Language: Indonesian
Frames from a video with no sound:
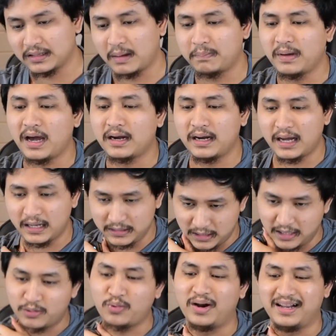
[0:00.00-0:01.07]
Tapi ada aja
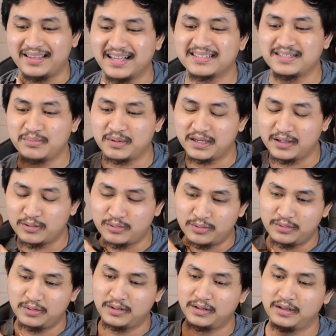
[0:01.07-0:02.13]
yang kualitasnya begitu.